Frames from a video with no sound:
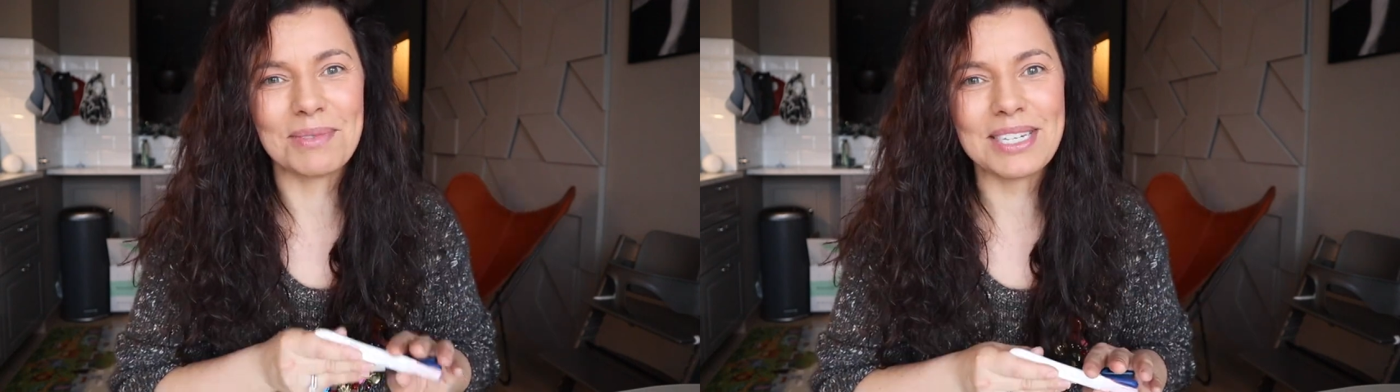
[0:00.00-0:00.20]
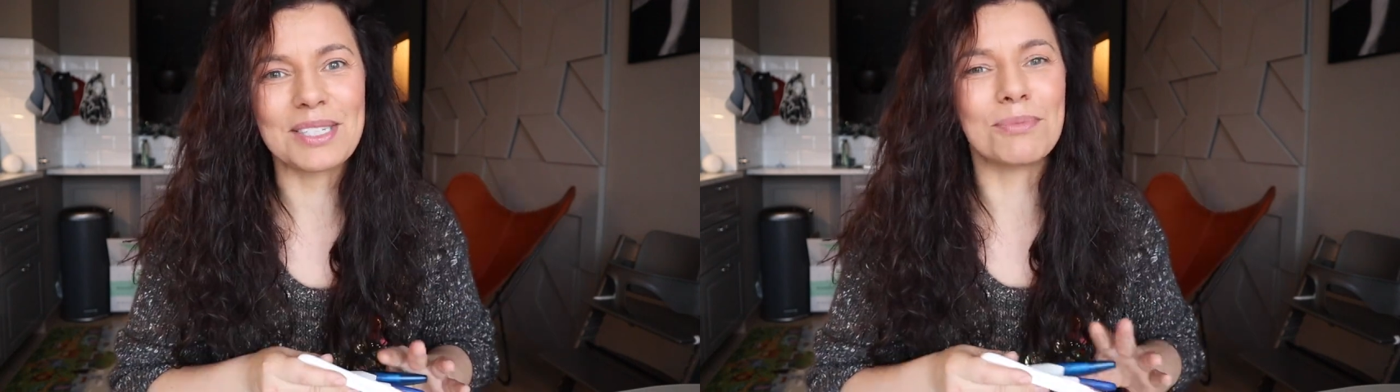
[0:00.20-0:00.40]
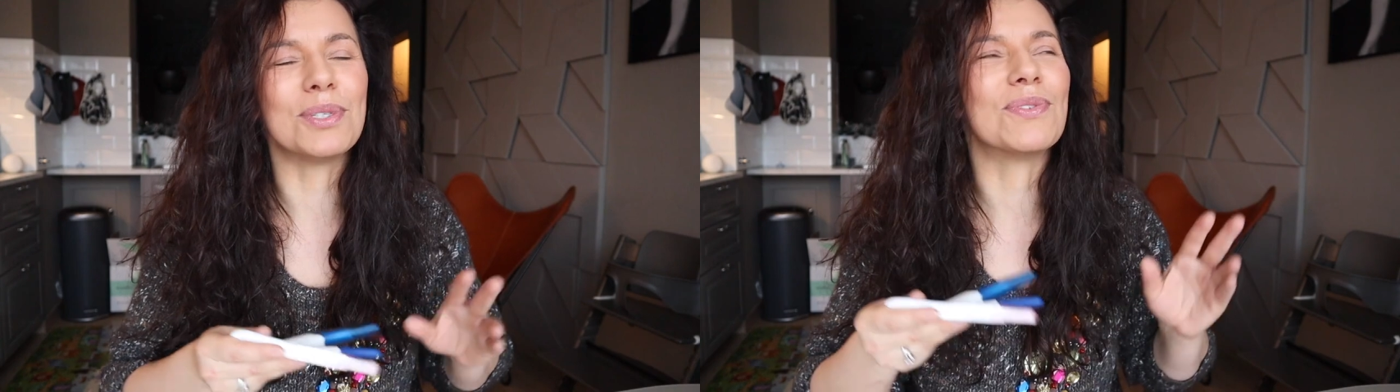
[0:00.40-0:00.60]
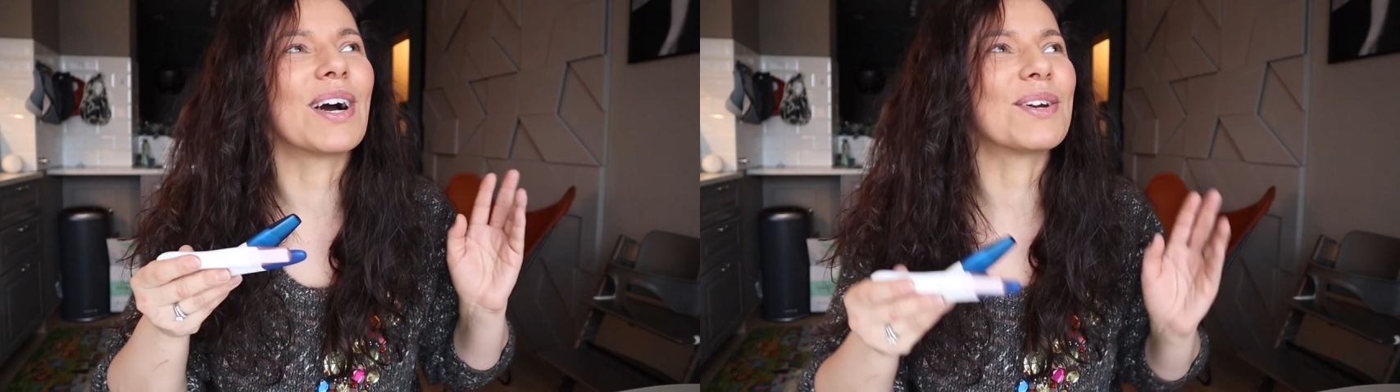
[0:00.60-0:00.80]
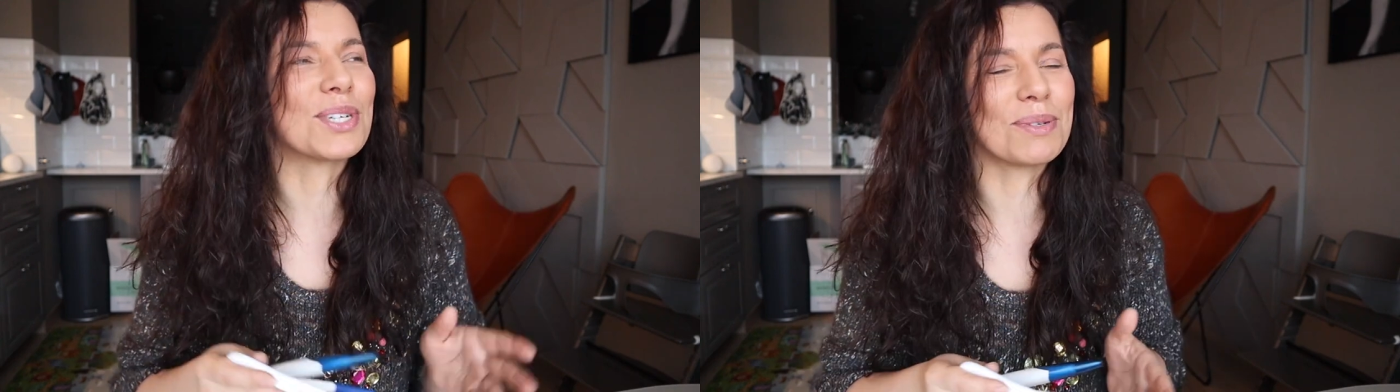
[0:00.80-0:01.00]
вместе, будем в
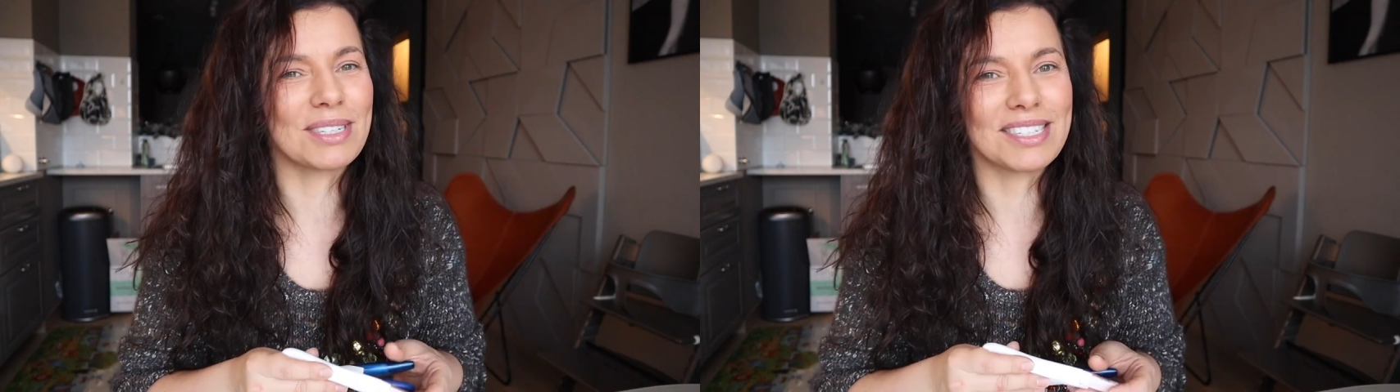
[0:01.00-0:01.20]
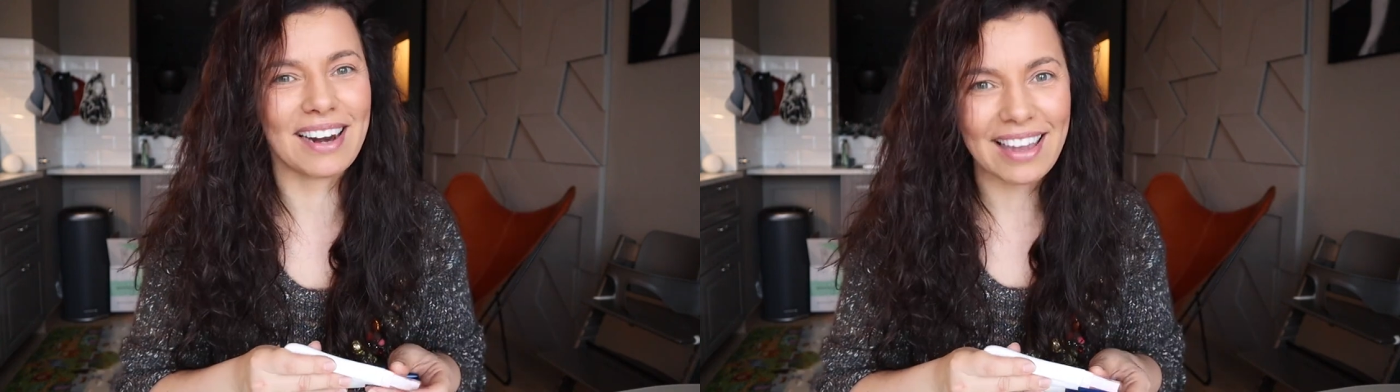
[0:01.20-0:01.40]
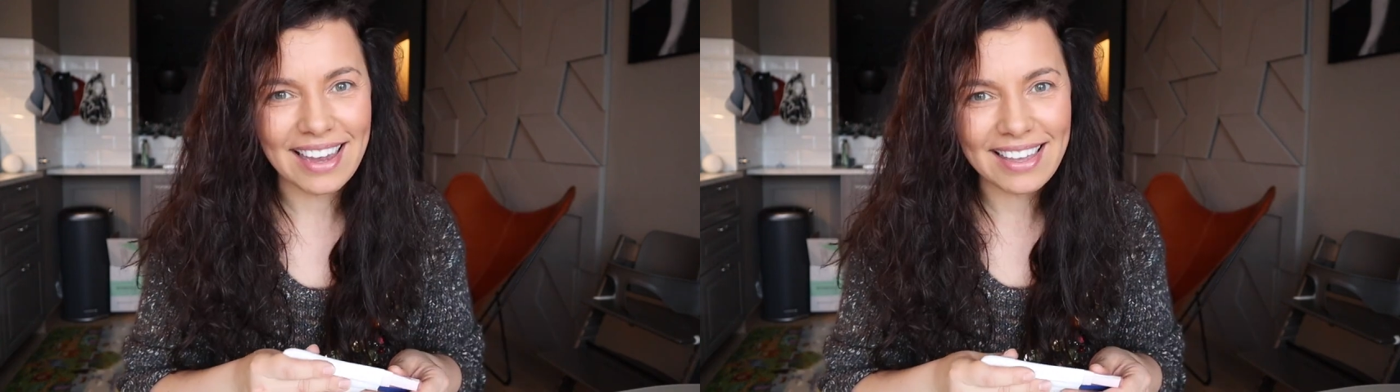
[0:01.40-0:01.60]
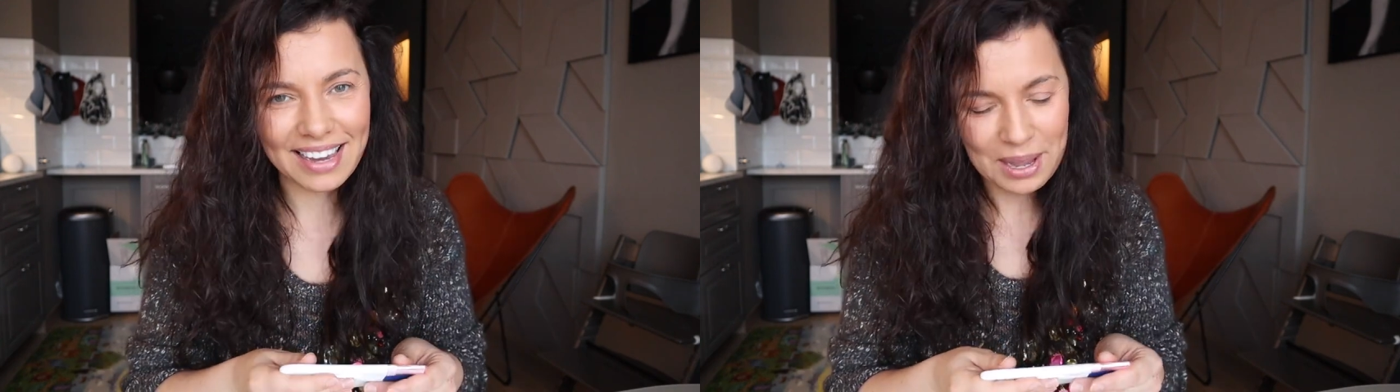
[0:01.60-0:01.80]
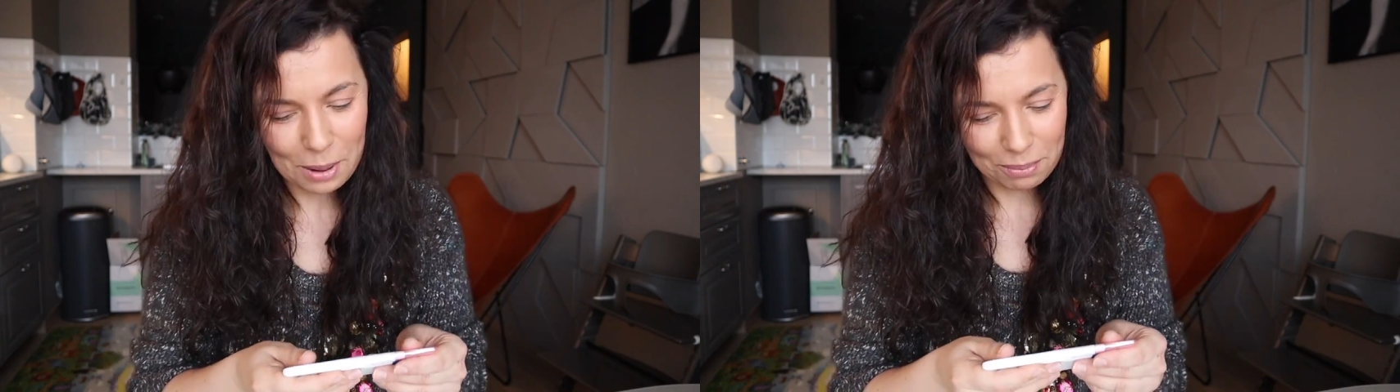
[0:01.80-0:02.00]
хорошем настроении,